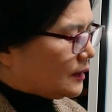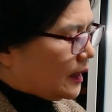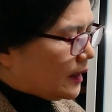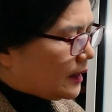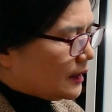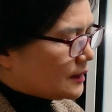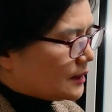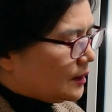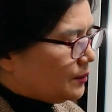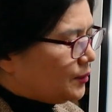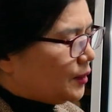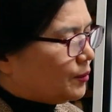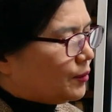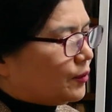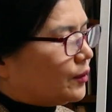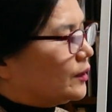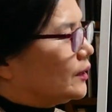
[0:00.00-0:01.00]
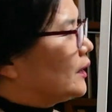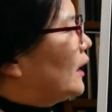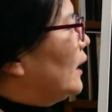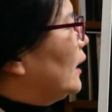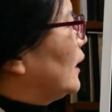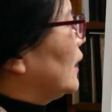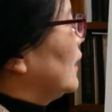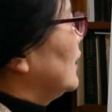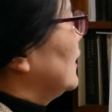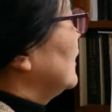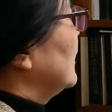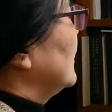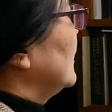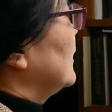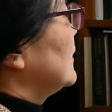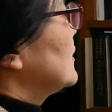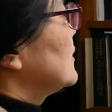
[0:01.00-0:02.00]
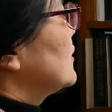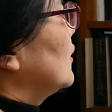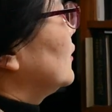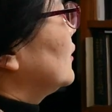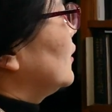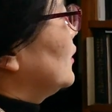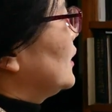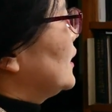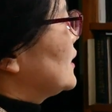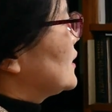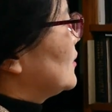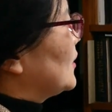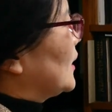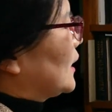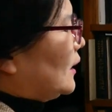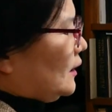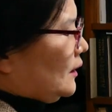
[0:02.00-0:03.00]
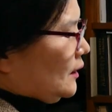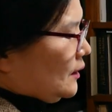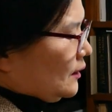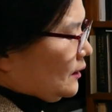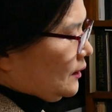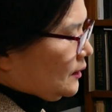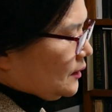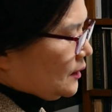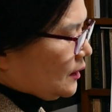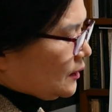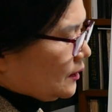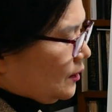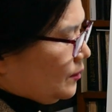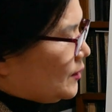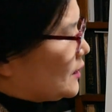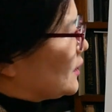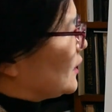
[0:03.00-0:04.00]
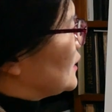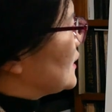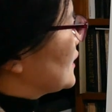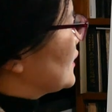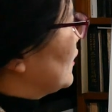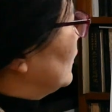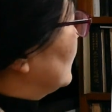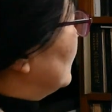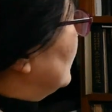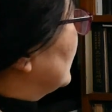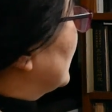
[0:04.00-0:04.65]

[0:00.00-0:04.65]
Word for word: 내가 살펴보건데 서경에서 말하기를 이제 그러면서 이제 서경